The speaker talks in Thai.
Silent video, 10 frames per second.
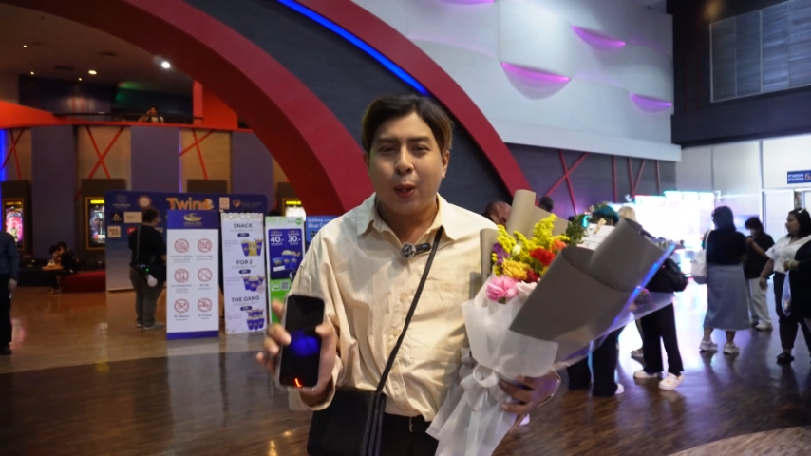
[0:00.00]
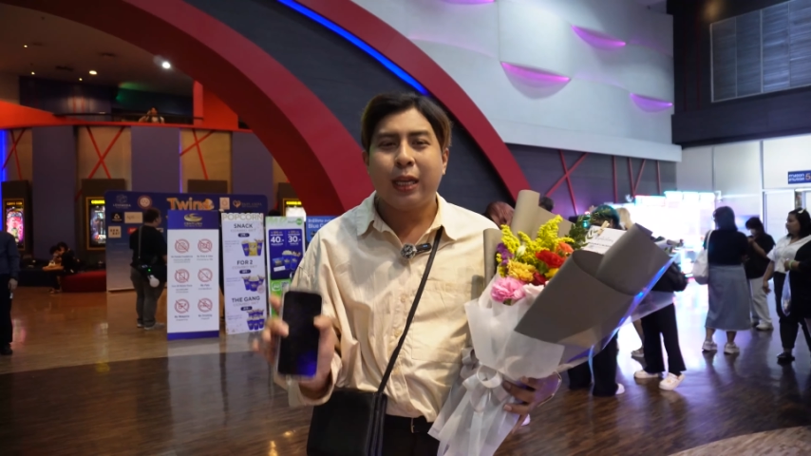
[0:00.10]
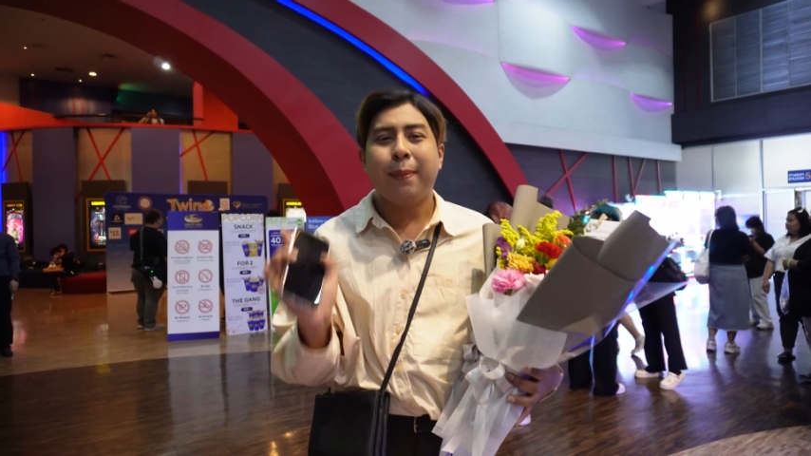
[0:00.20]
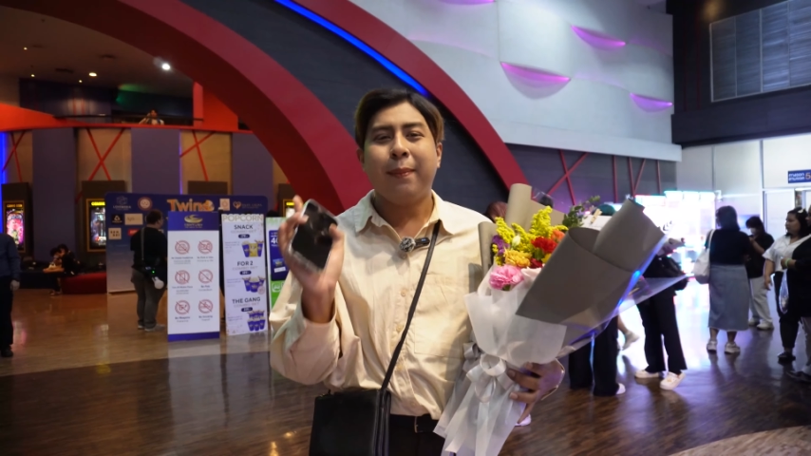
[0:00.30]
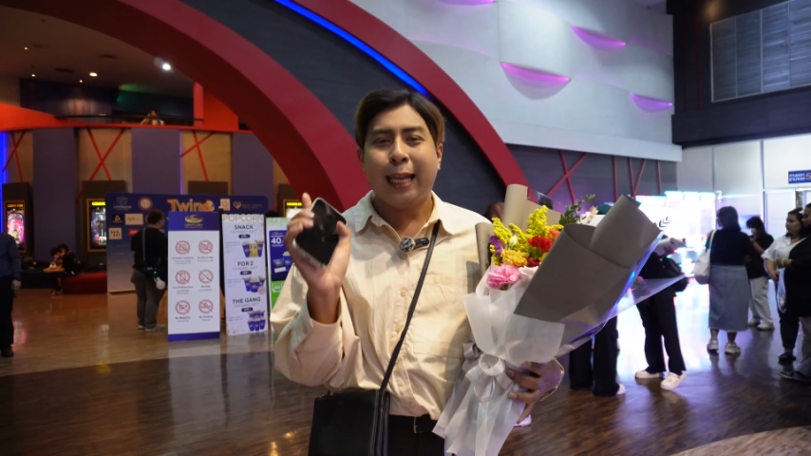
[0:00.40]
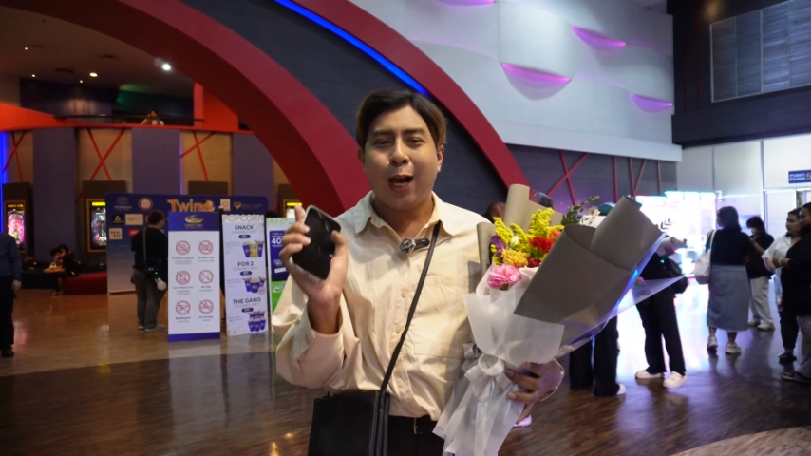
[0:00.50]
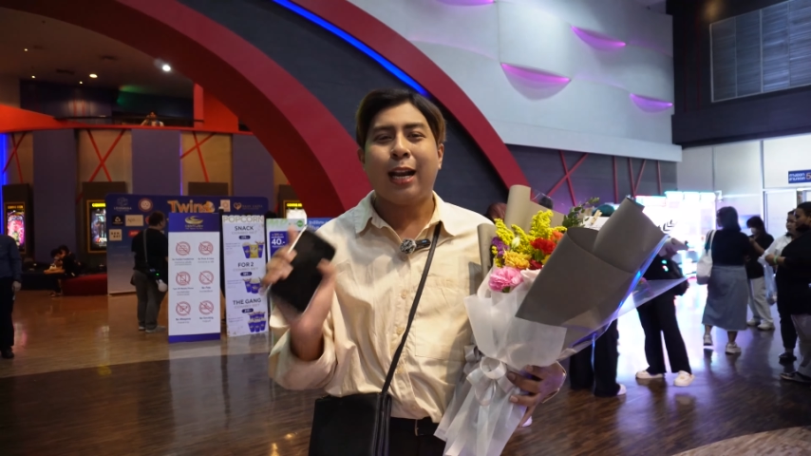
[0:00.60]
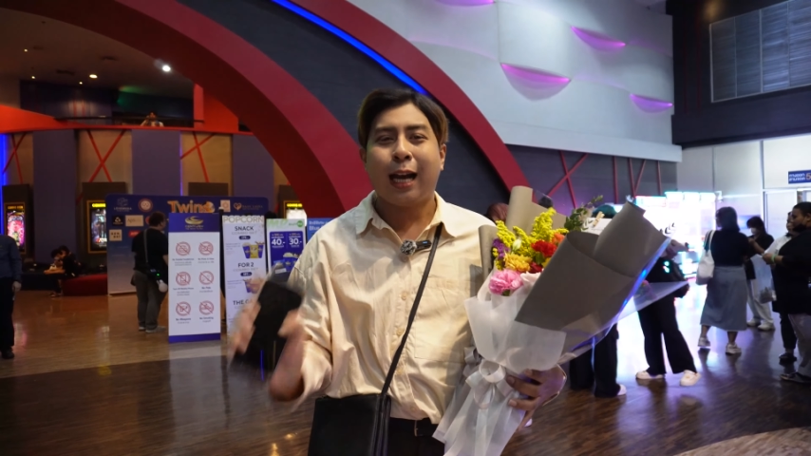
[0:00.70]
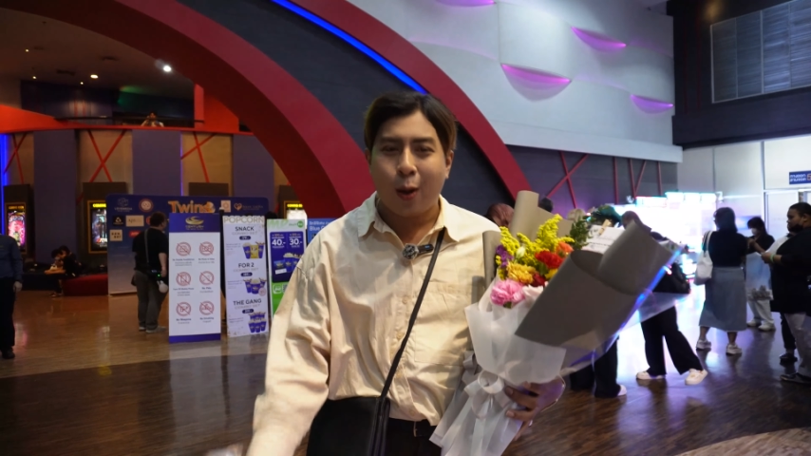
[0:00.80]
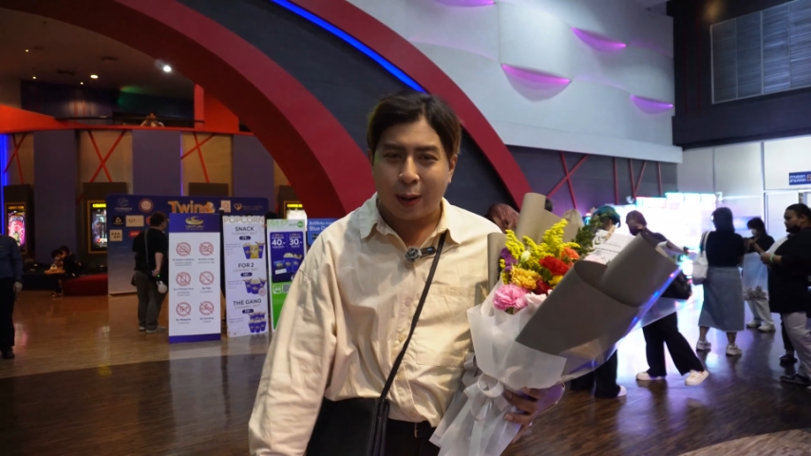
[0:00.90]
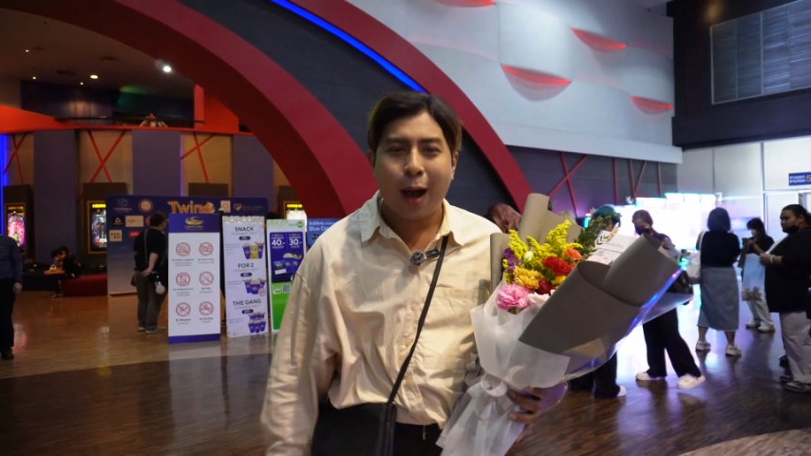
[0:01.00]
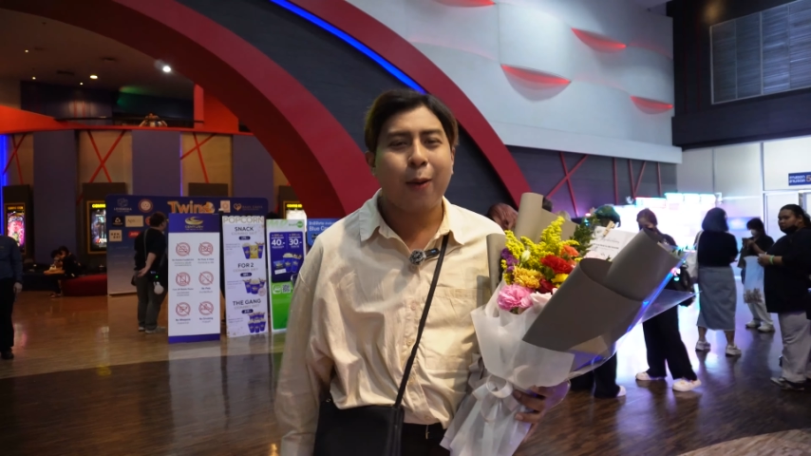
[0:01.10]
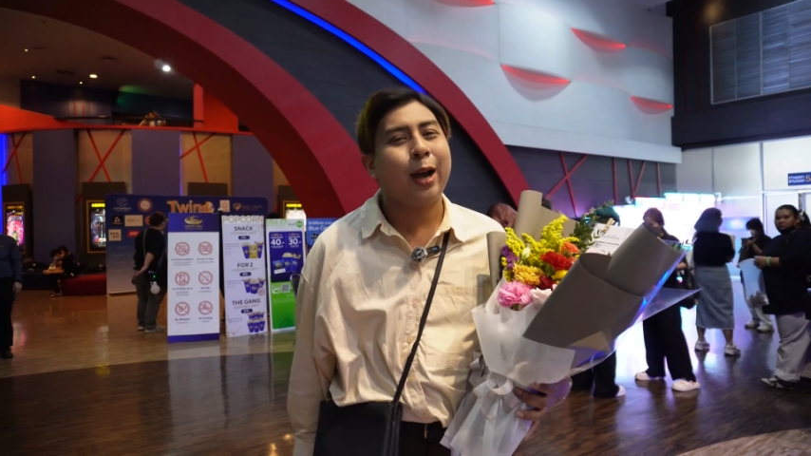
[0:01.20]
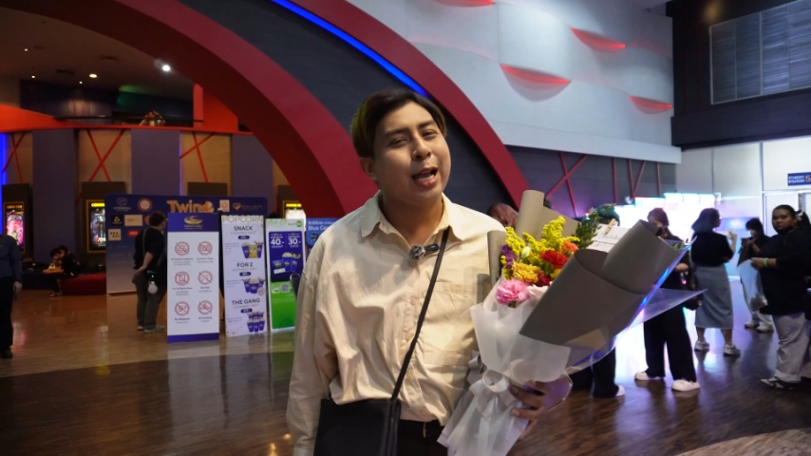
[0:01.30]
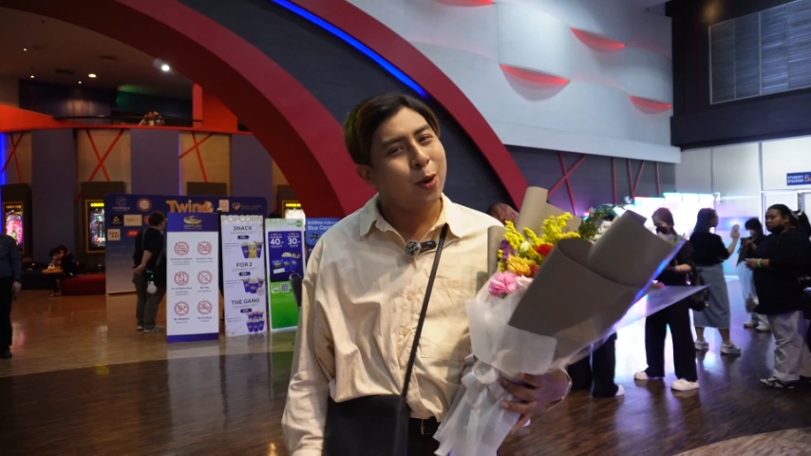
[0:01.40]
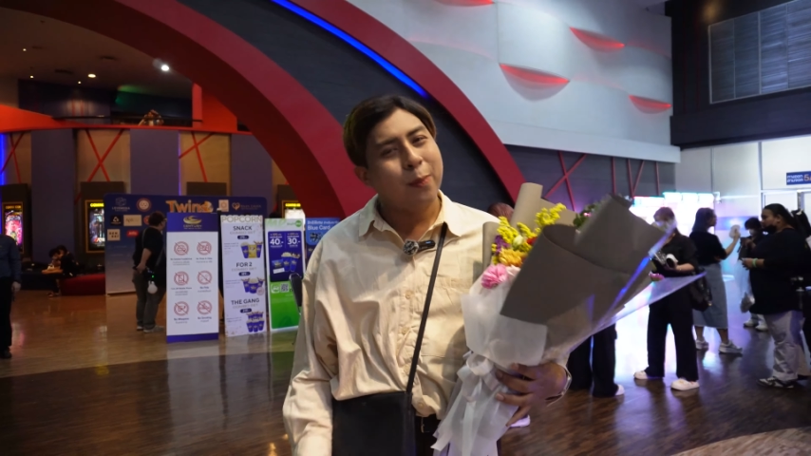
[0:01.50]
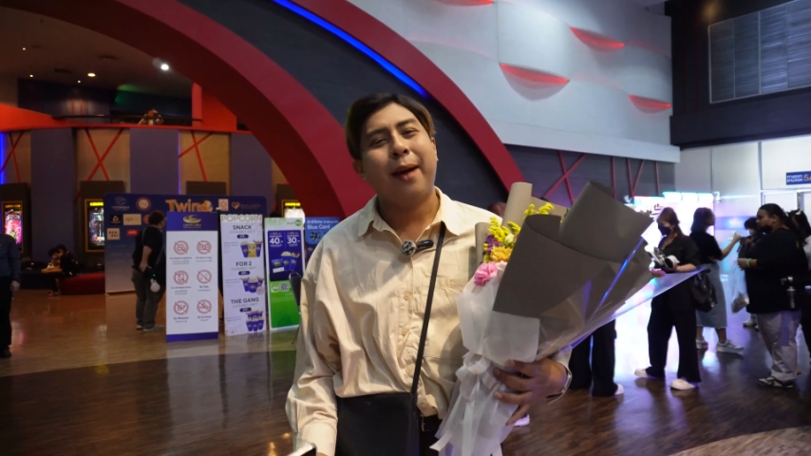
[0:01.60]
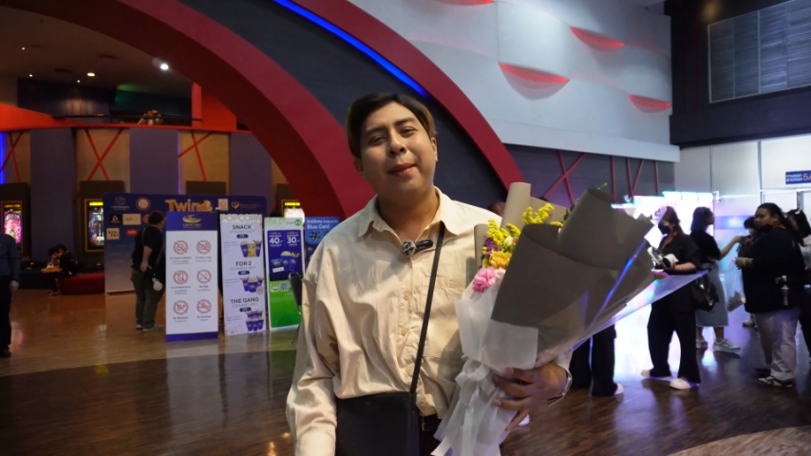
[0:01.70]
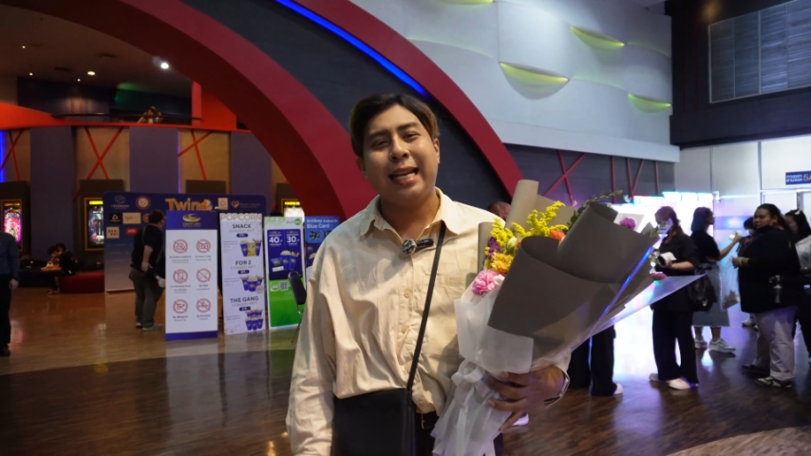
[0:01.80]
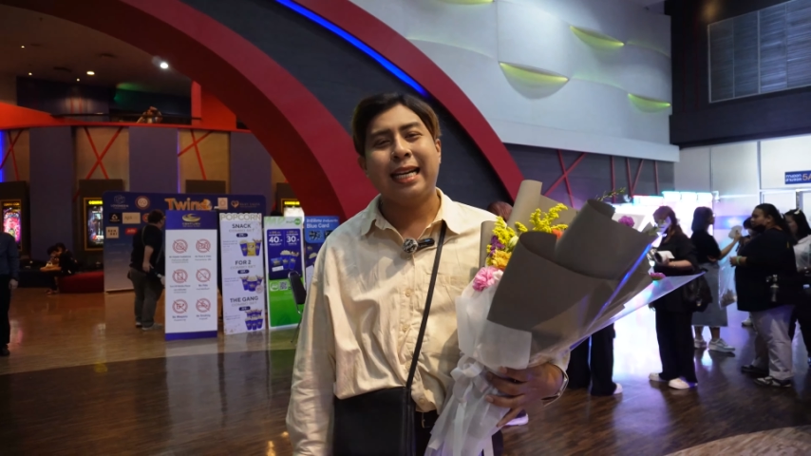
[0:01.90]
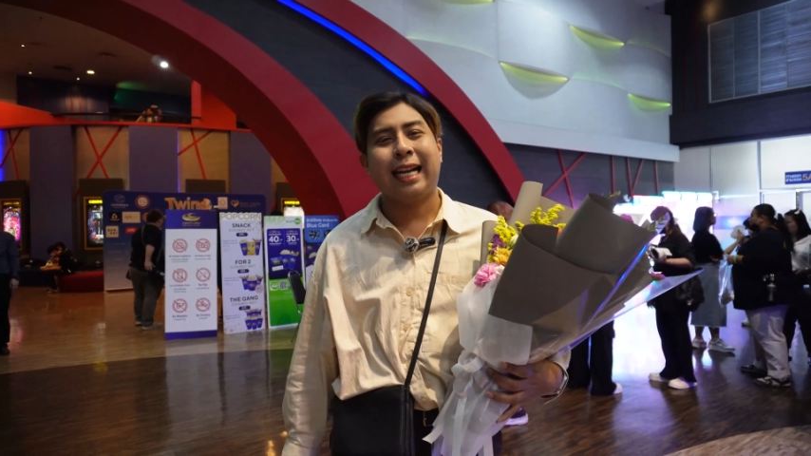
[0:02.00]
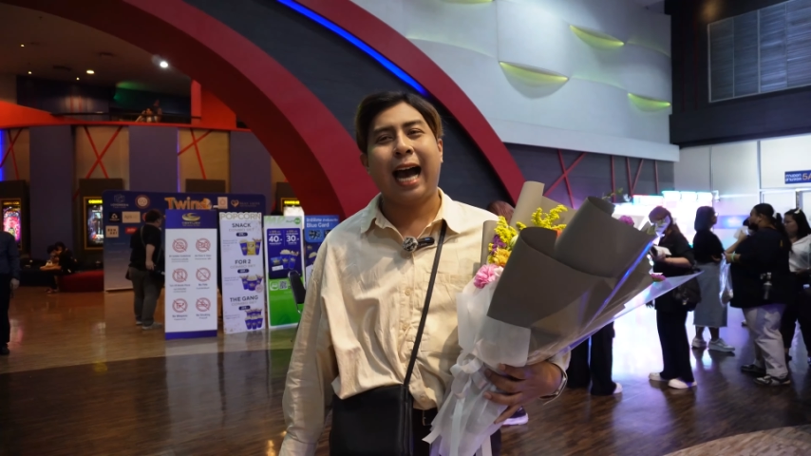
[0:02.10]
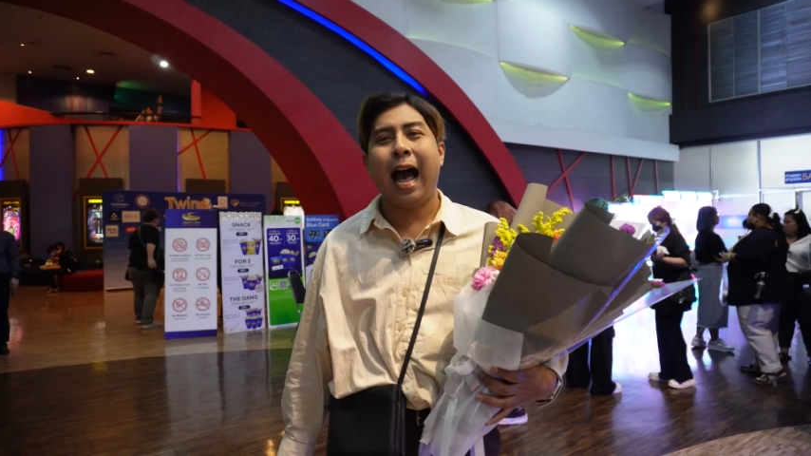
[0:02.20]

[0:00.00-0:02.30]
ที่เป็นพิธีกรหลักของเราก็ยังคงมาไม่ถึงนะ